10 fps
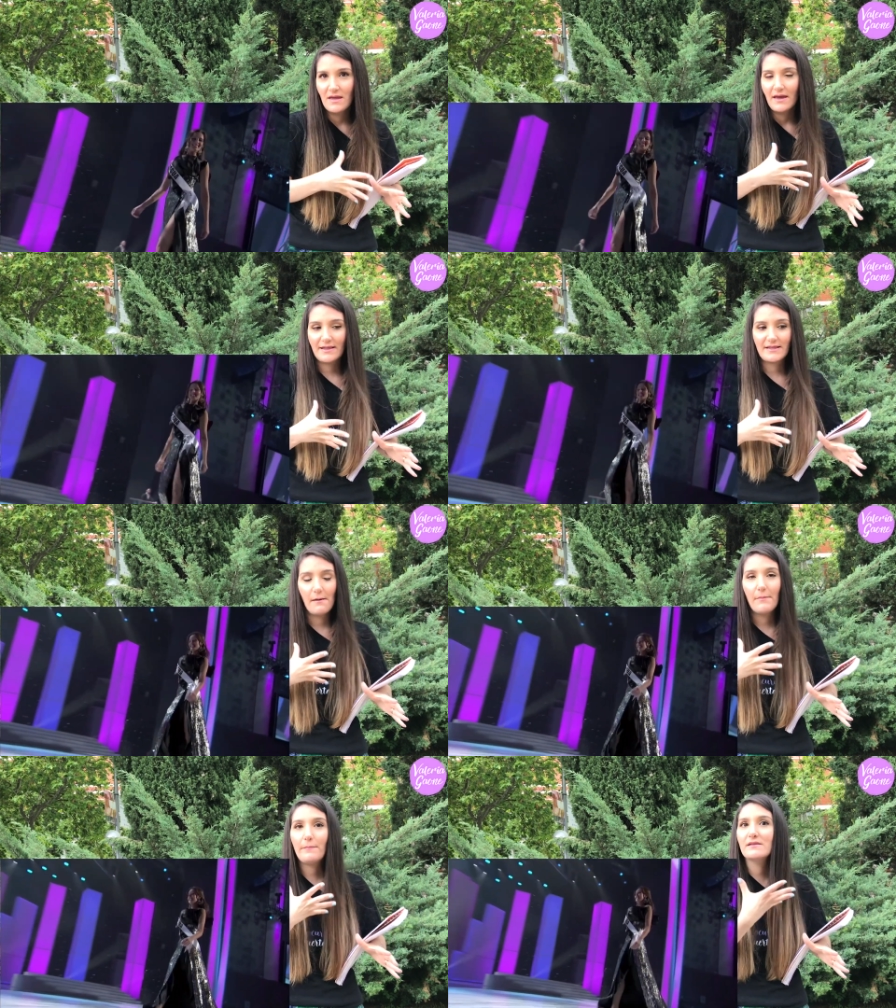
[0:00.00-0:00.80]

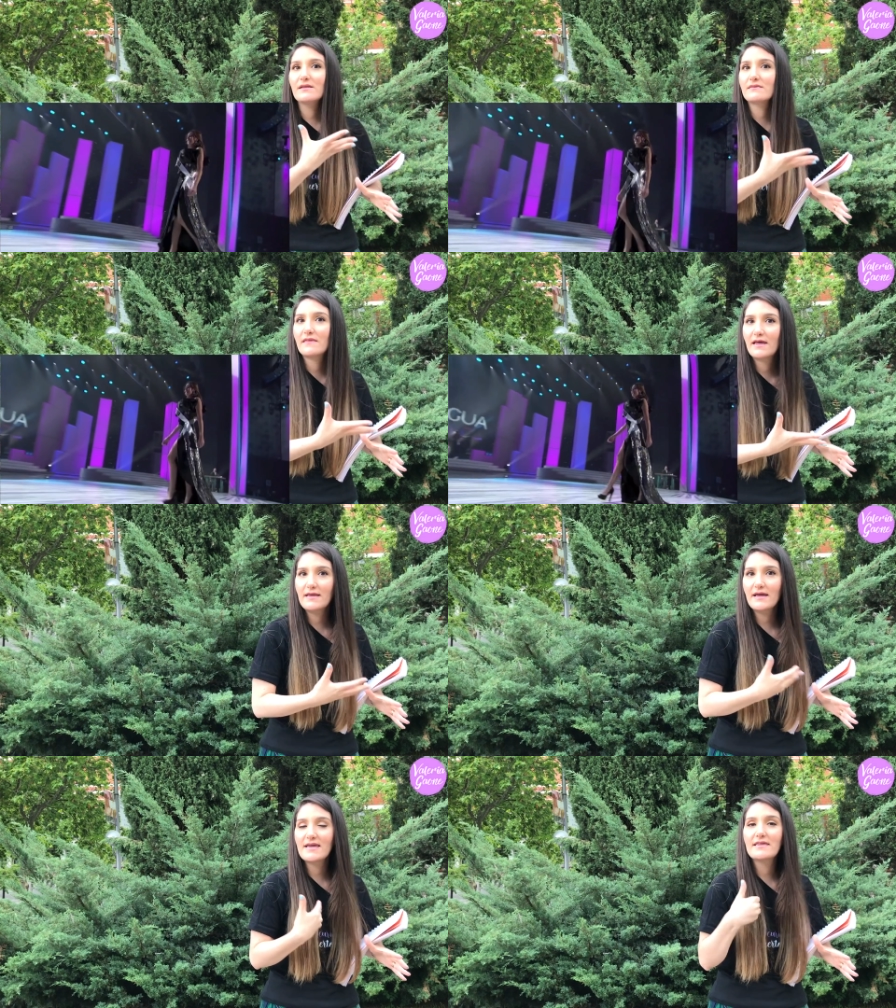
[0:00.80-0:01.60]
estaba más pendiente de
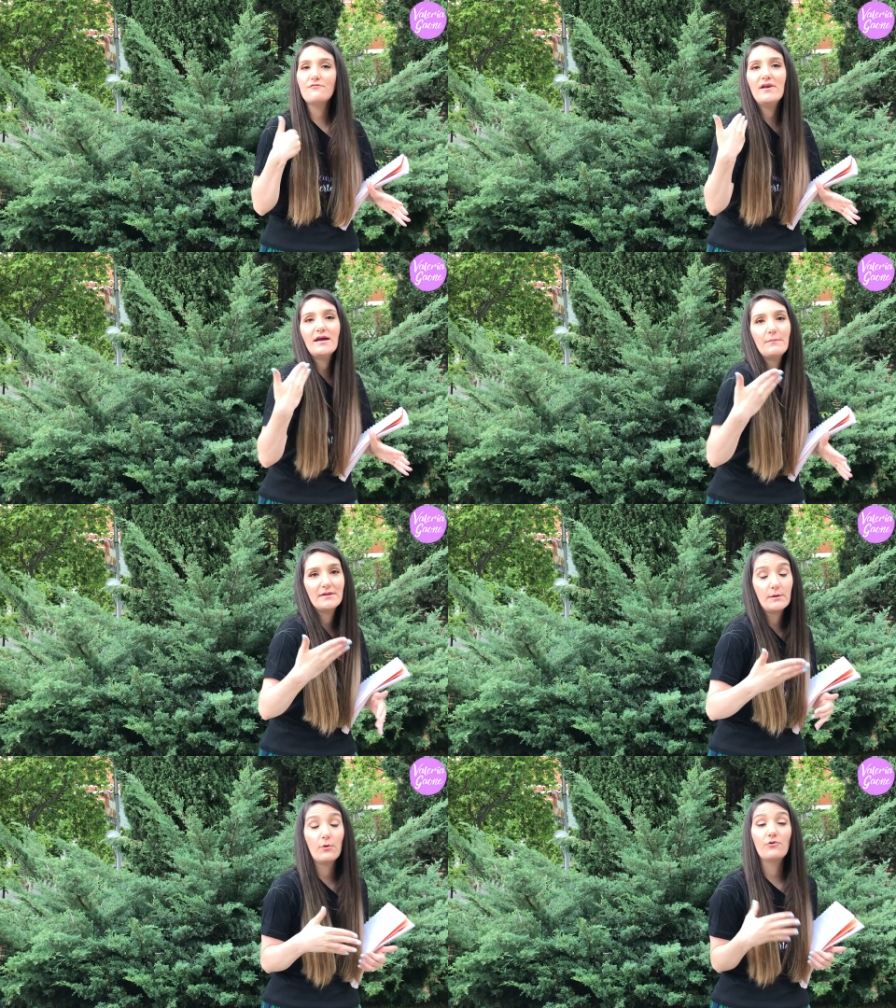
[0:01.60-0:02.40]
ella y ella fue la que me
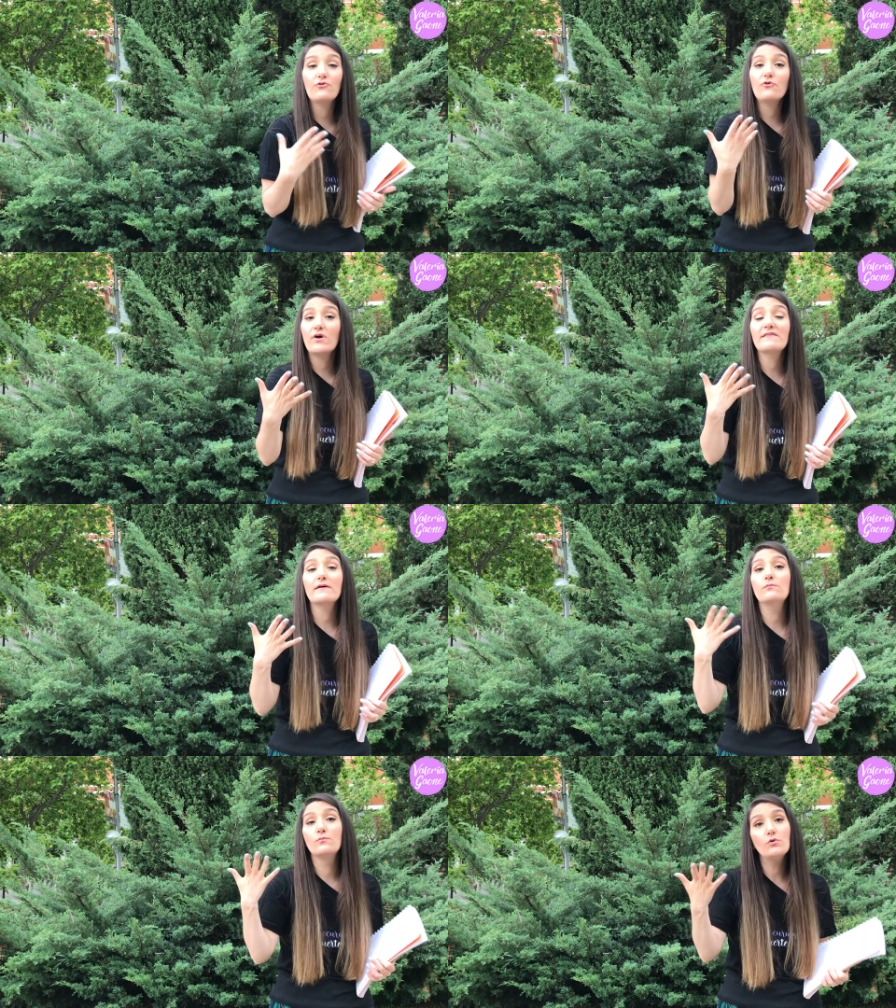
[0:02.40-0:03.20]
atrapó. Eso
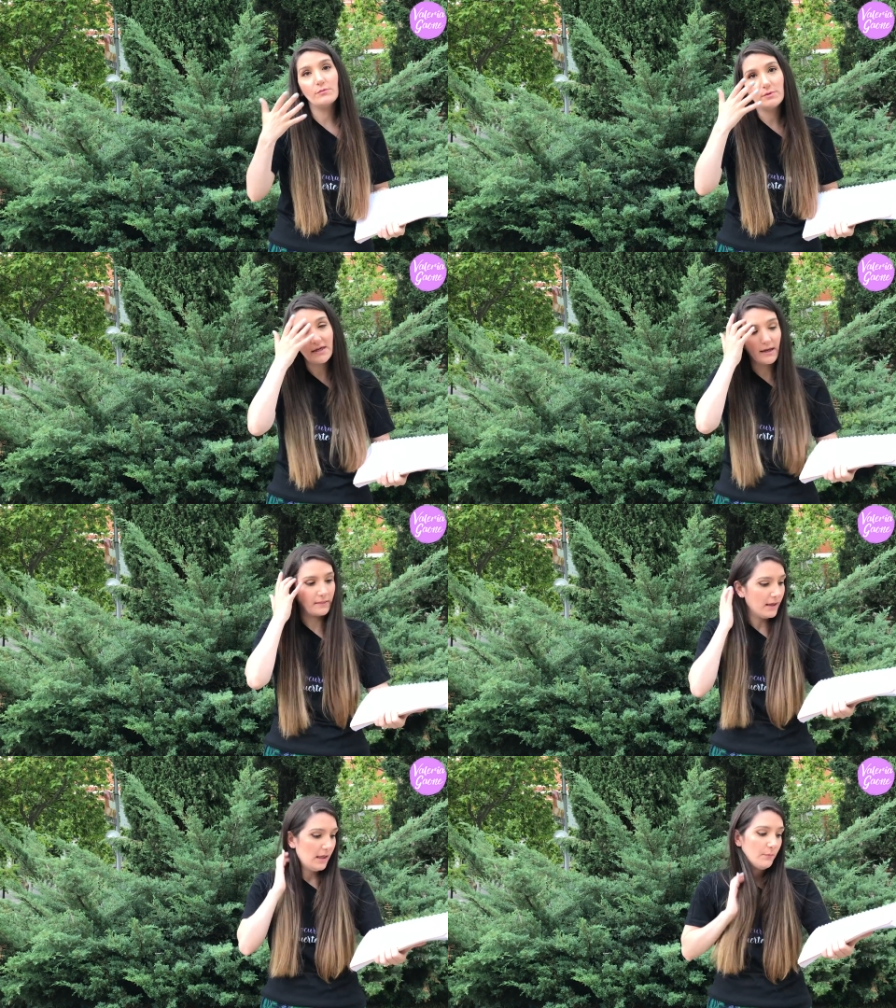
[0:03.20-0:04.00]
está muy bien.